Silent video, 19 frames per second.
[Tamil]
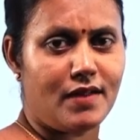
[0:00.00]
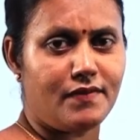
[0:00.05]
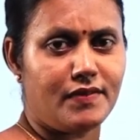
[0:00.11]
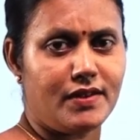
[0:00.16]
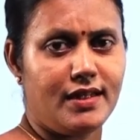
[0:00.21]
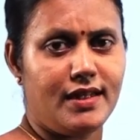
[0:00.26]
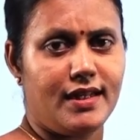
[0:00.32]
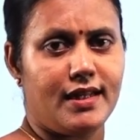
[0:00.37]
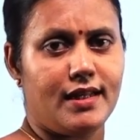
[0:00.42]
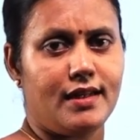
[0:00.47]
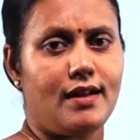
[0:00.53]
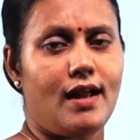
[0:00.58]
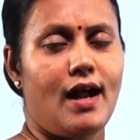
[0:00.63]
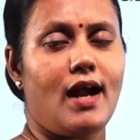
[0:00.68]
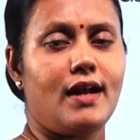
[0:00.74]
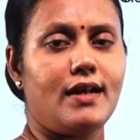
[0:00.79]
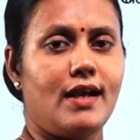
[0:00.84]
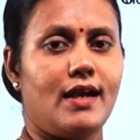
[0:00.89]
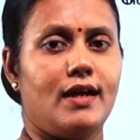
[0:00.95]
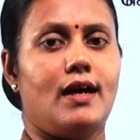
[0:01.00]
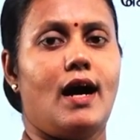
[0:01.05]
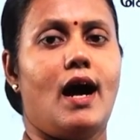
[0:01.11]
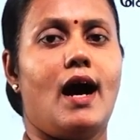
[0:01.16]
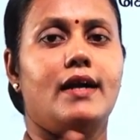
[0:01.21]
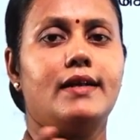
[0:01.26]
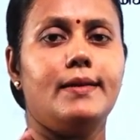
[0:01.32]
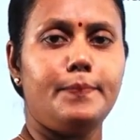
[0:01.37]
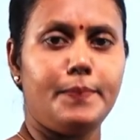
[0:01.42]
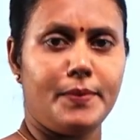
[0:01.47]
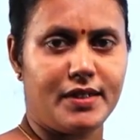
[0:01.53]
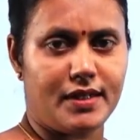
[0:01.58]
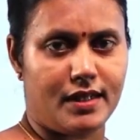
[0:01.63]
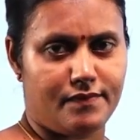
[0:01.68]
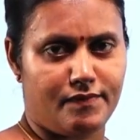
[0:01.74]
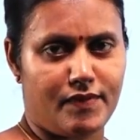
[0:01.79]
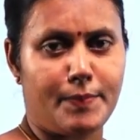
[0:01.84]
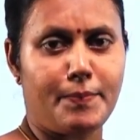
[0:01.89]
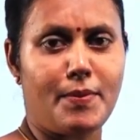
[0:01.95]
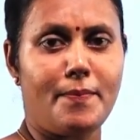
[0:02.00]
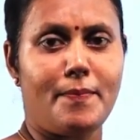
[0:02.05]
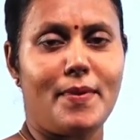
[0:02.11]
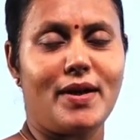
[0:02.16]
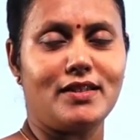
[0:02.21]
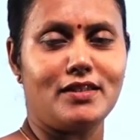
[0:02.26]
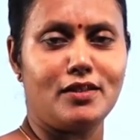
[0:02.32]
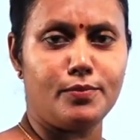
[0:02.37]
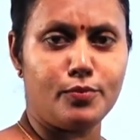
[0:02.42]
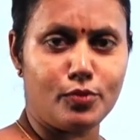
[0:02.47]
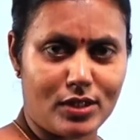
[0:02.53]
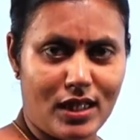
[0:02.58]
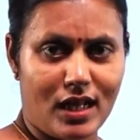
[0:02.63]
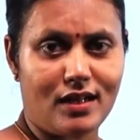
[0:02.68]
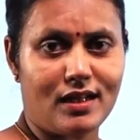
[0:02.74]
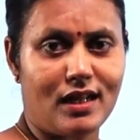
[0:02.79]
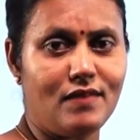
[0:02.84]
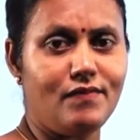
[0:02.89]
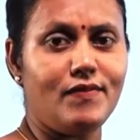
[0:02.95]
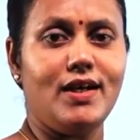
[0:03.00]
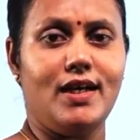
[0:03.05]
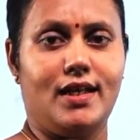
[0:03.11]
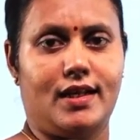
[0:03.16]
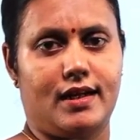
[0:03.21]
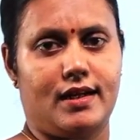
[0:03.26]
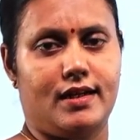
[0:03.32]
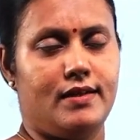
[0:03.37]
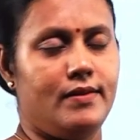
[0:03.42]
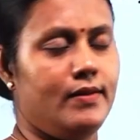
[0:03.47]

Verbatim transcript: அளவு நீர் ஆனால் அடுப்புகள் வெப்பப்படுத்தும் முதல்கள் வேறு